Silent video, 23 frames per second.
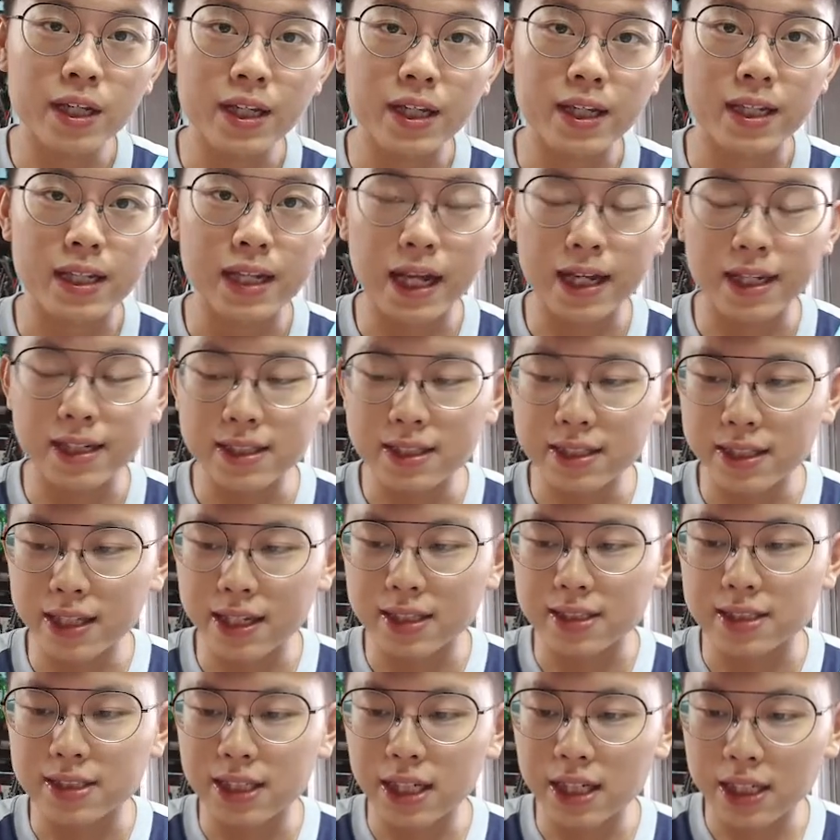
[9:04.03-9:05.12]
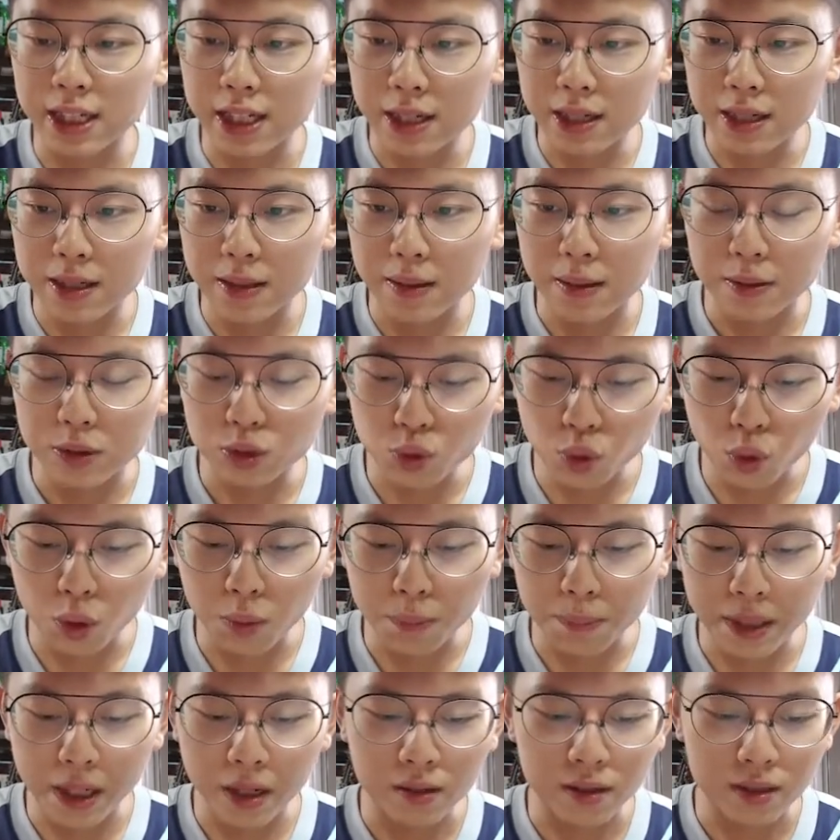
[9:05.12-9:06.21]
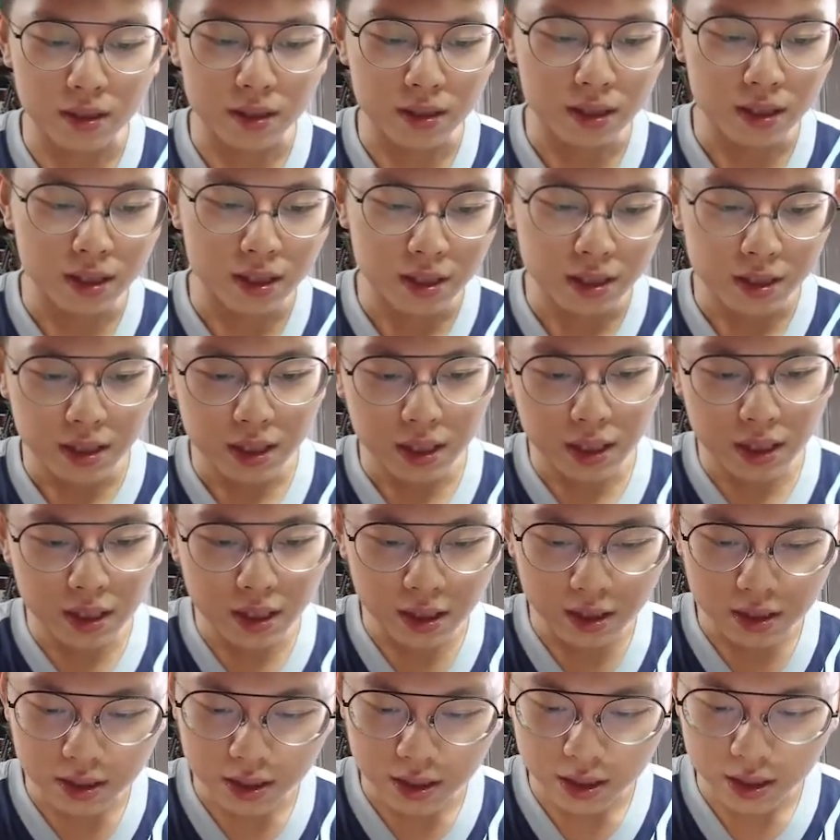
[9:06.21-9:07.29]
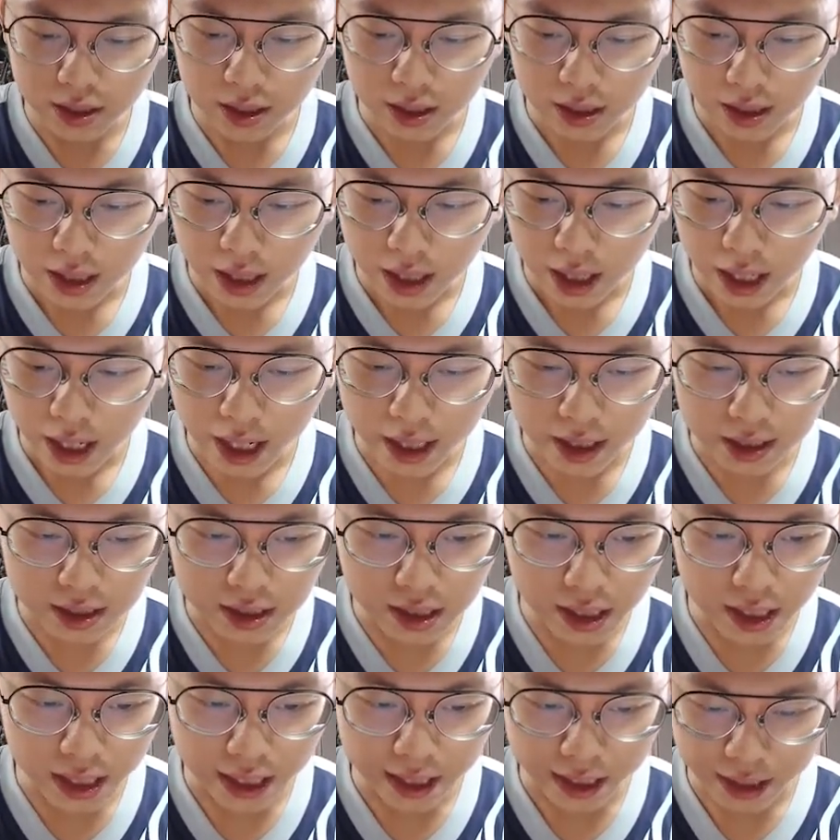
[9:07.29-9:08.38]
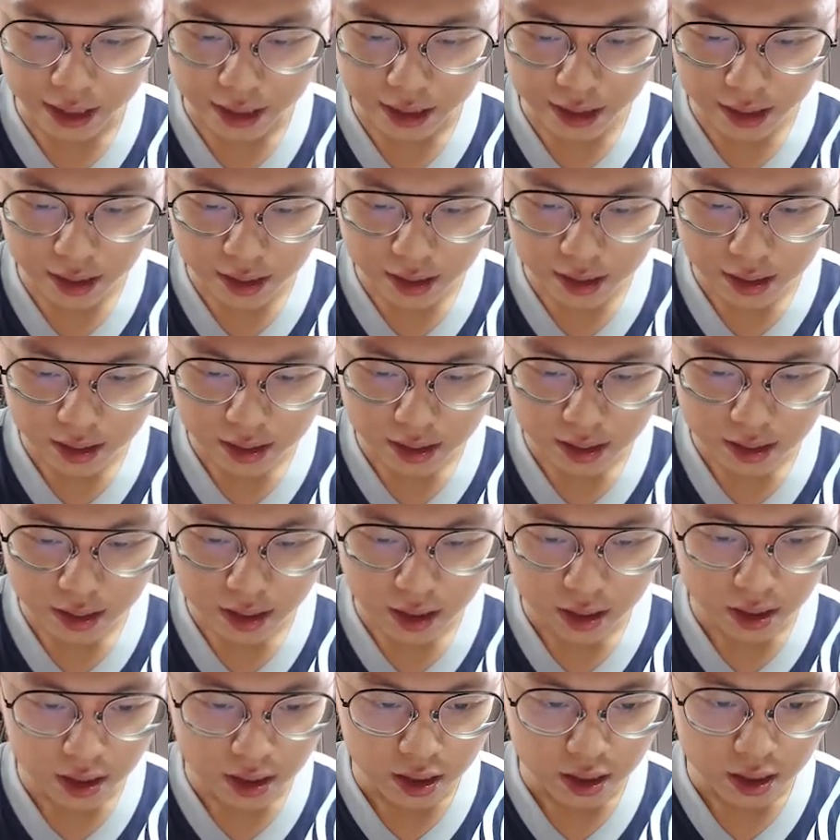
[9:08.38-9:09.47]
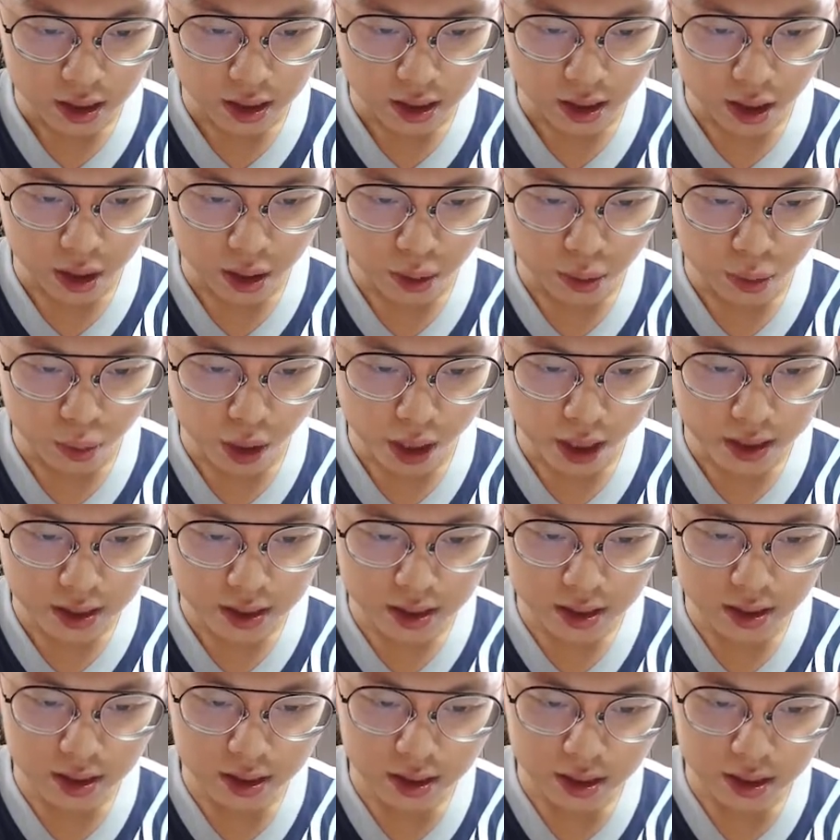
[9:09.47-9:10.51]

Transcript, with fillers: 以来点上那个坐标了。第一个是 x 零，然后 y 是